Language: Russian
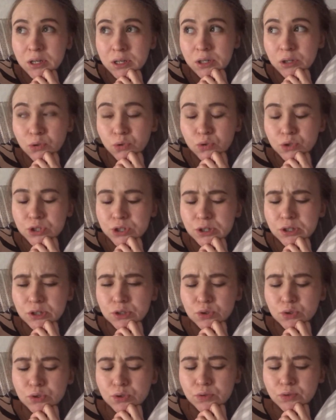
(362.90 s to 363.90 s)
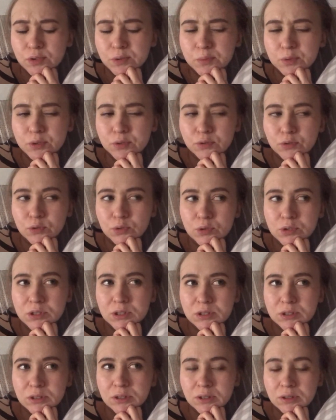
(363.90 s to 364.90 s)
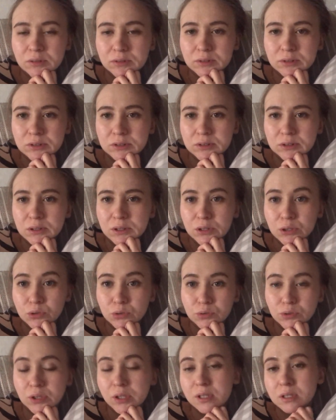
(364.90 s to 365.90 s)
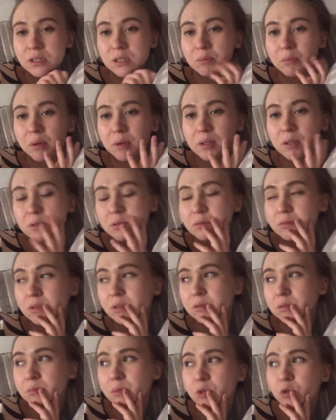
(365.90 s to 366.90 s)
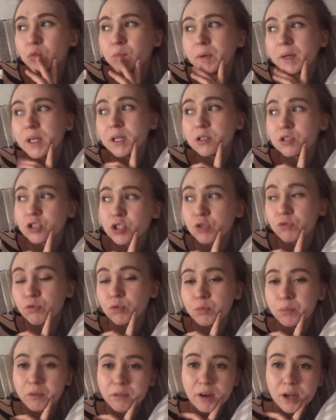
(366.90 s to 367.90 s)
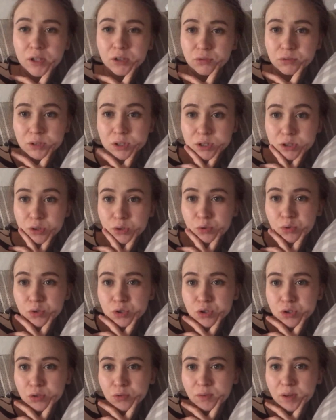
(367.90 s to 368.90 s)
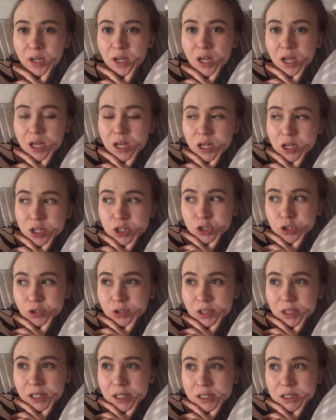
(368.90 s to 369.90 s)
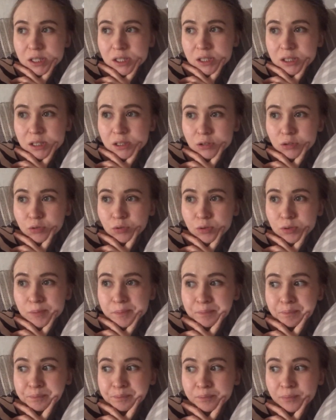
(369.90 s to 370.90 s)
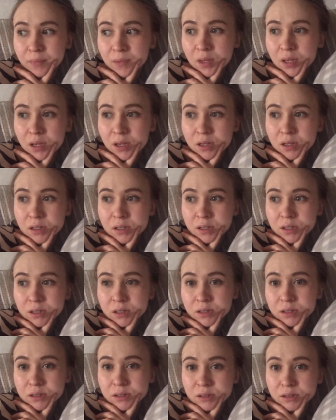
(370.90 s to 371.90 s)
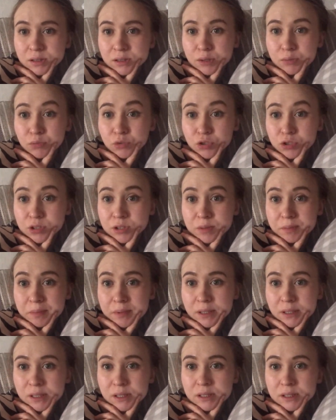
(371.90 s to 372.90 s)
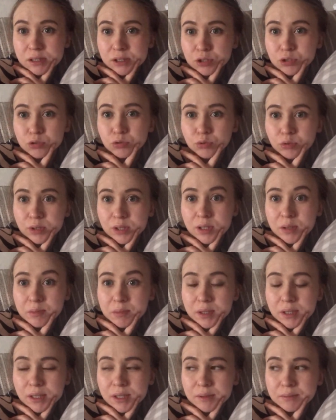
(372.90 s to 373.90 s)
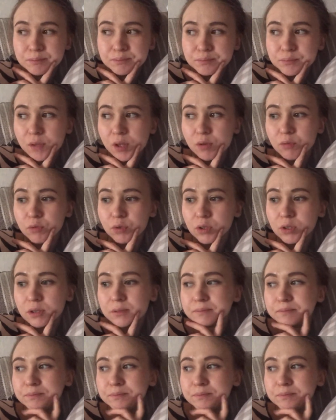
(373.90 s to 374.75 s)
Очень хочу чего-нибудь вкусненького, не знаю, а я сама не могу понять, чего. Бывает у вас такое, что вы что-то хотите, но э, не можете понять, что именно. Вот.